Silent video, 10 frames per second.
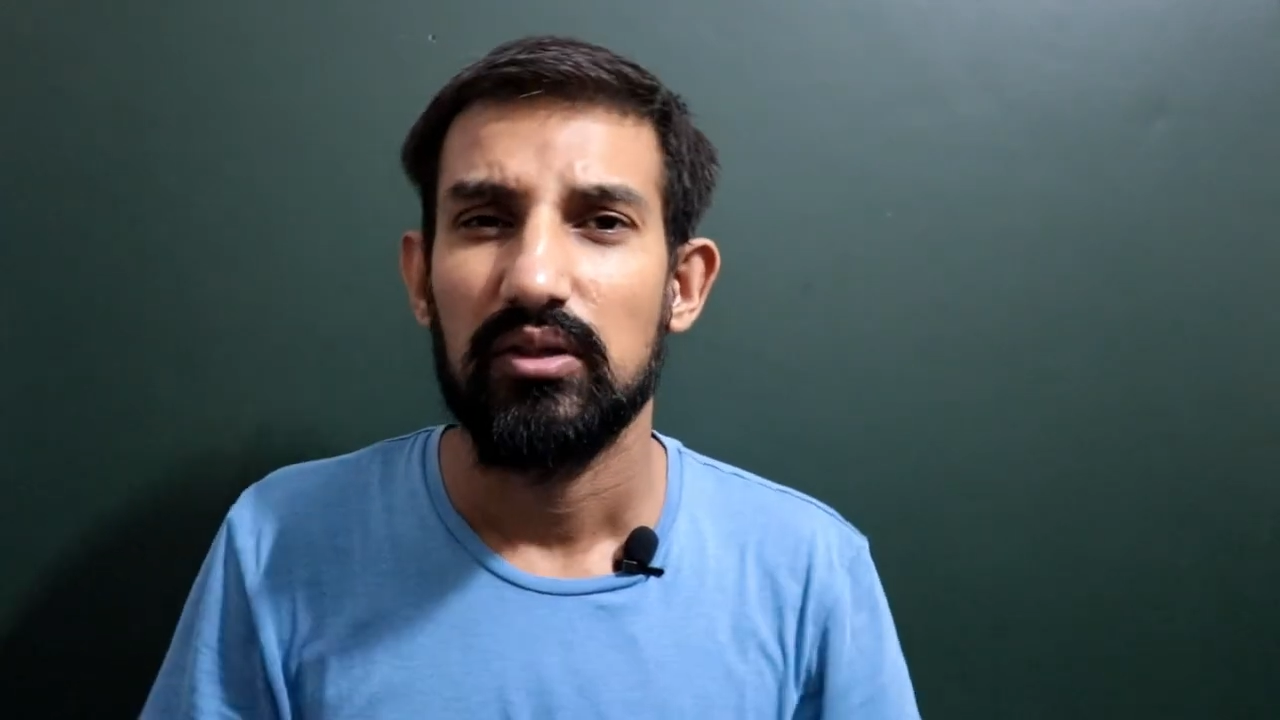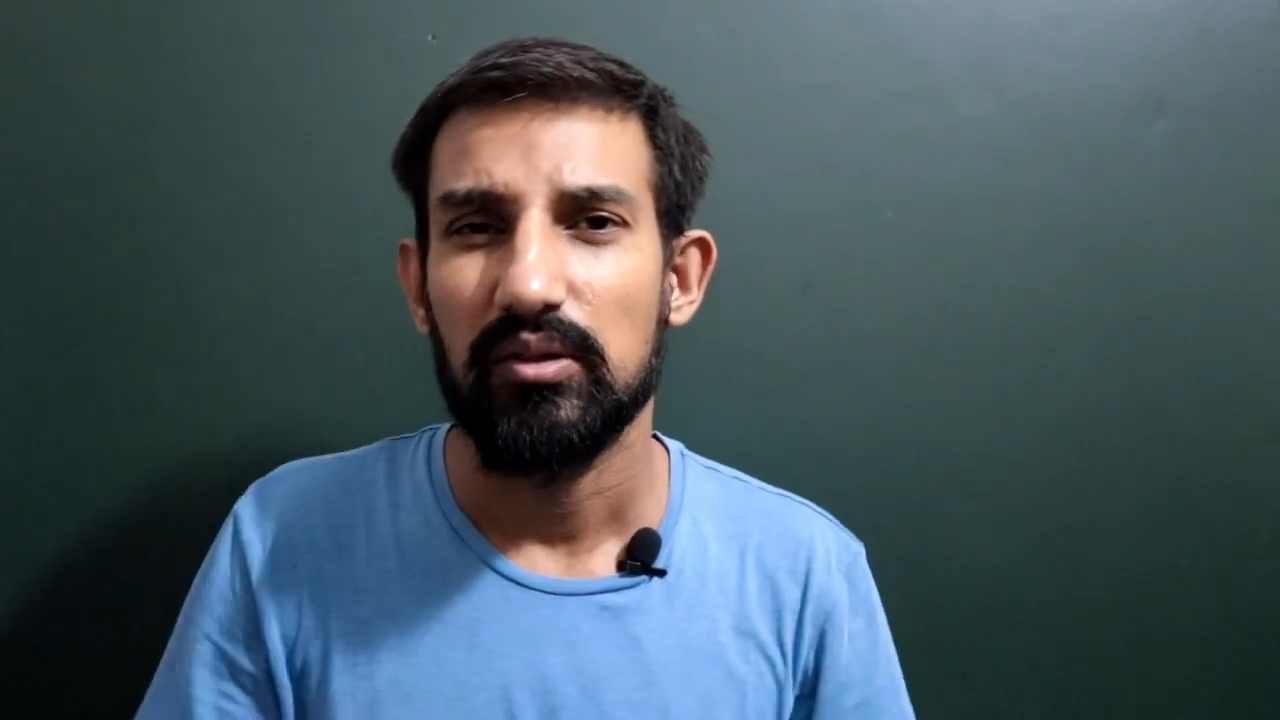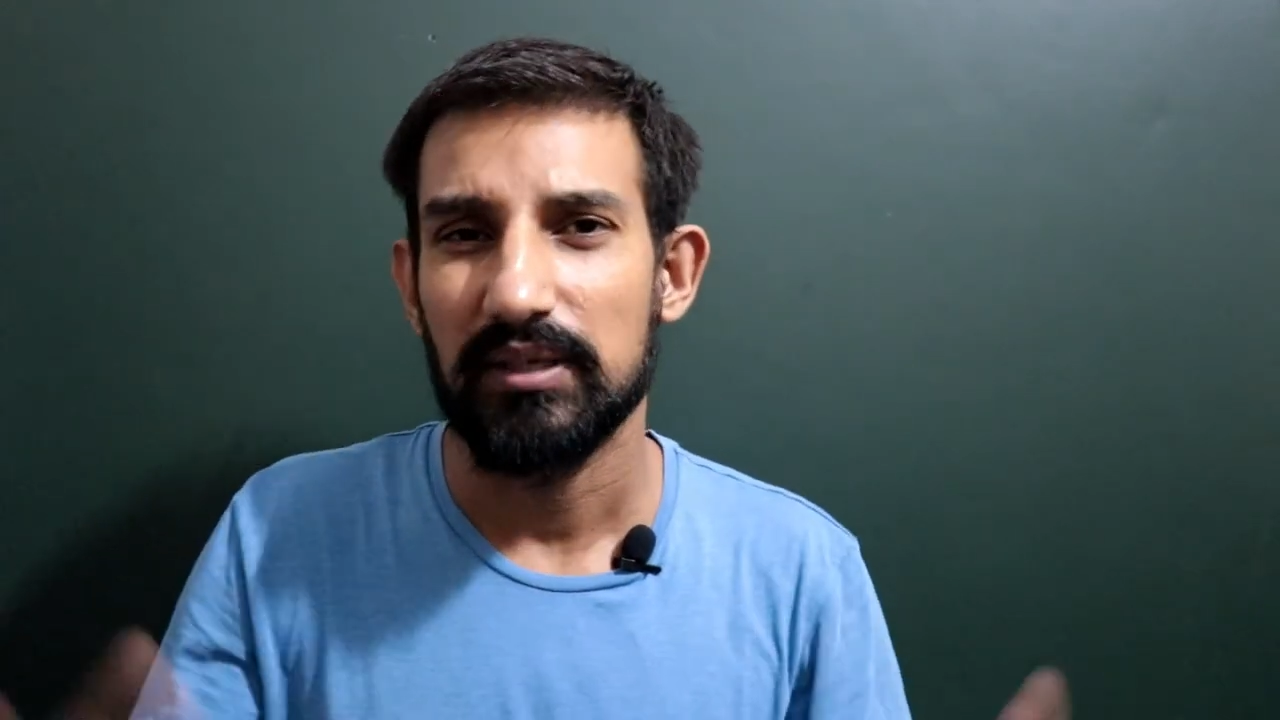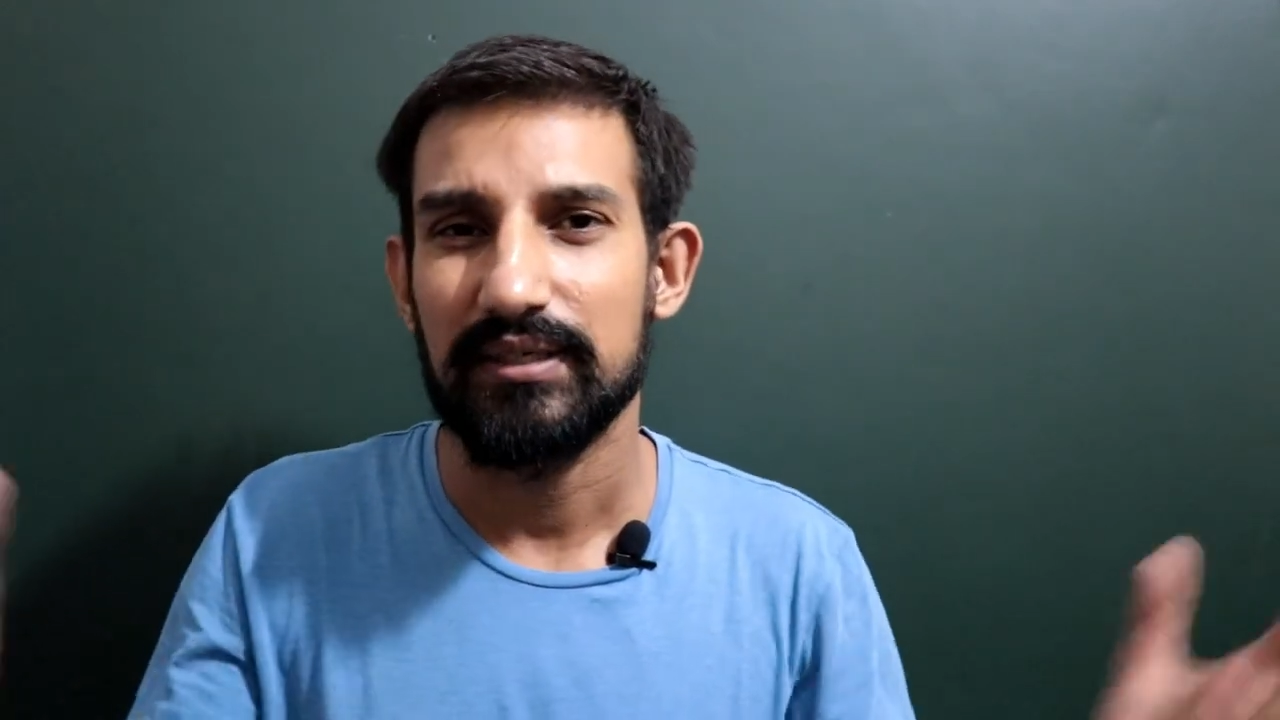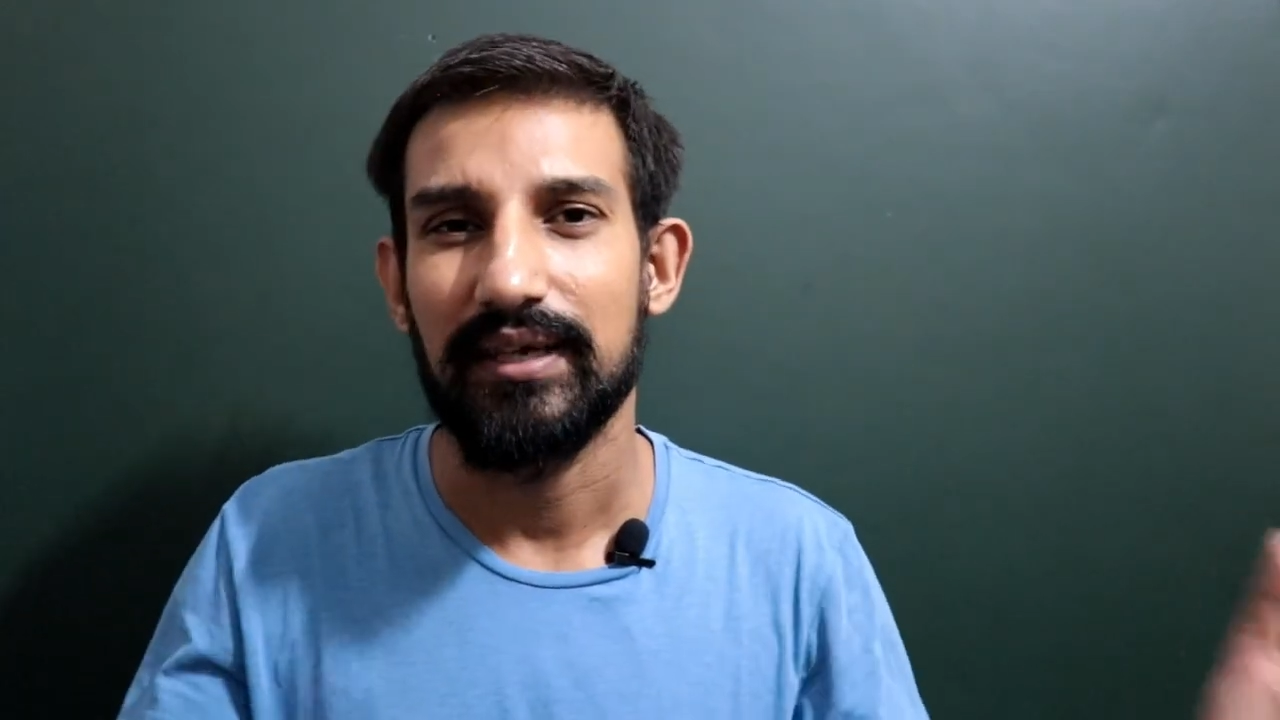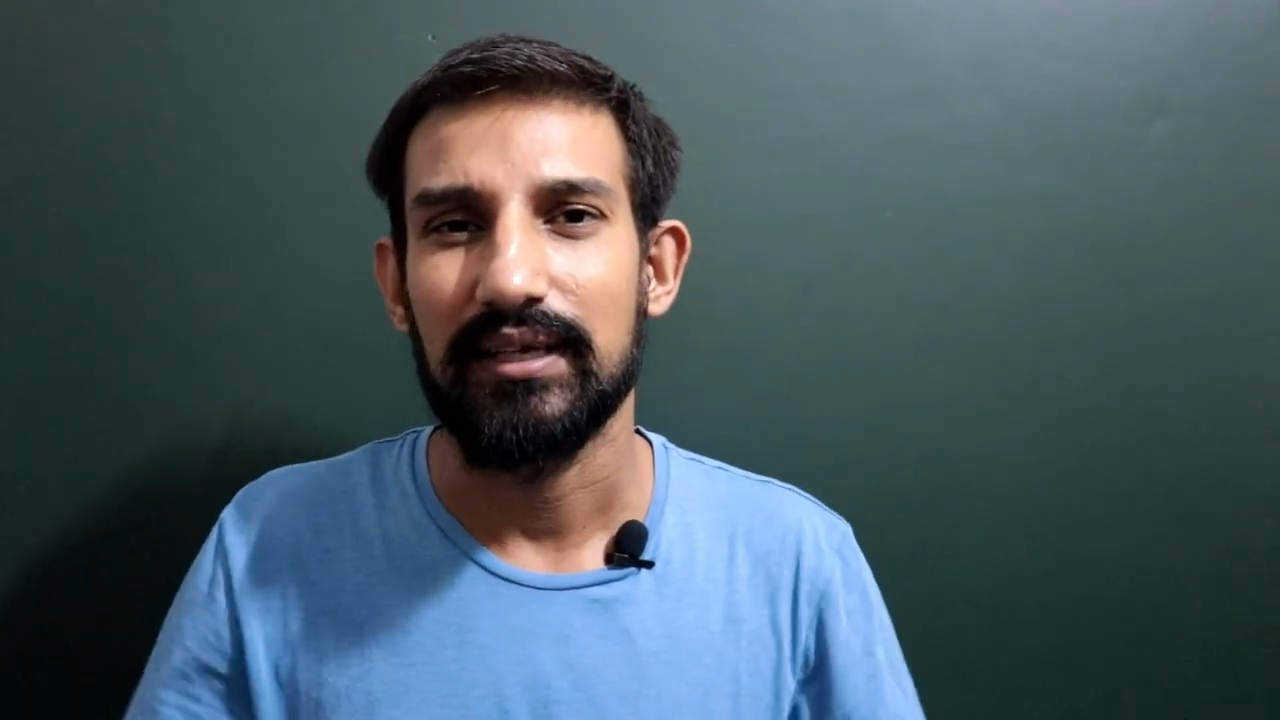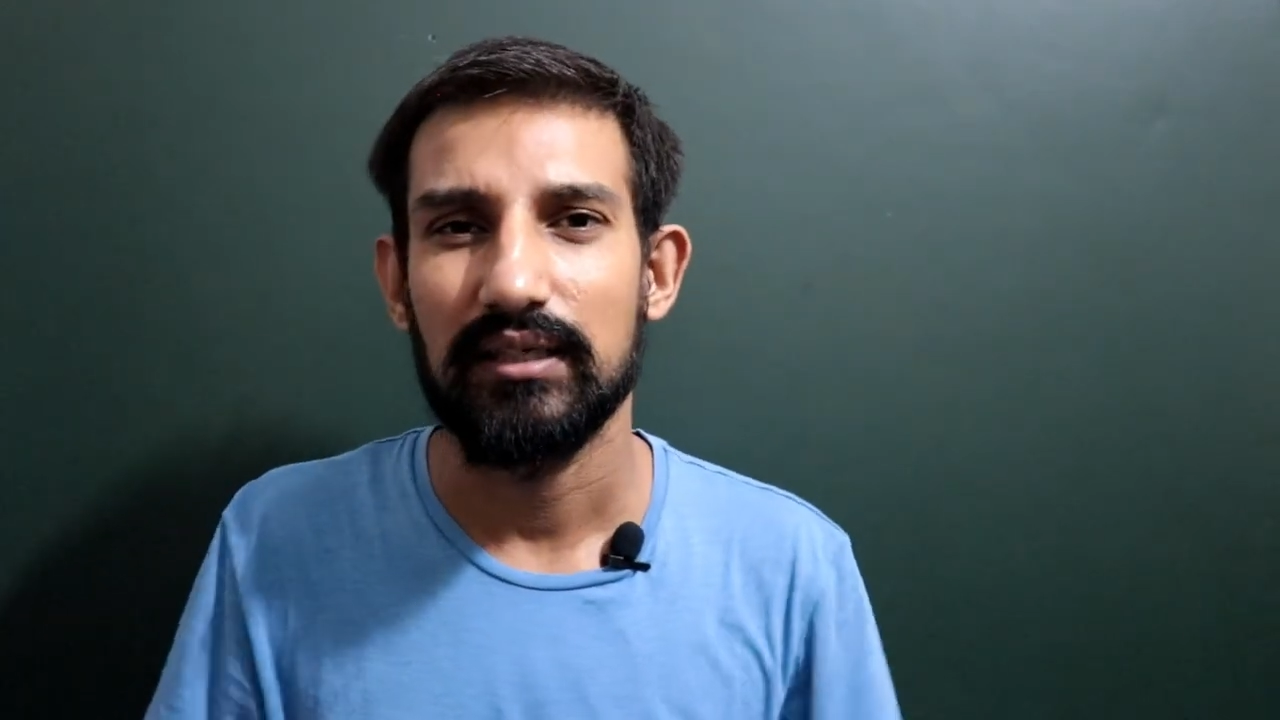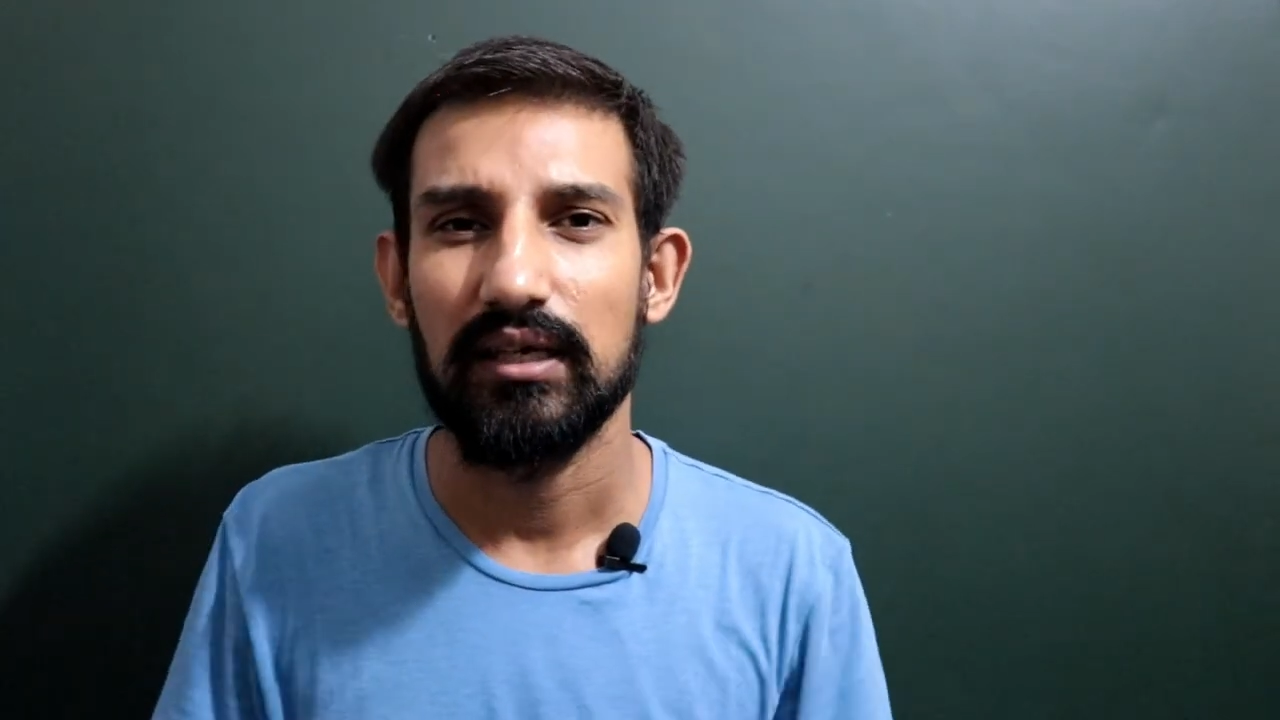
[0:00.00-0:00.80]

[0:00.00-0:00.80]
तो बस आज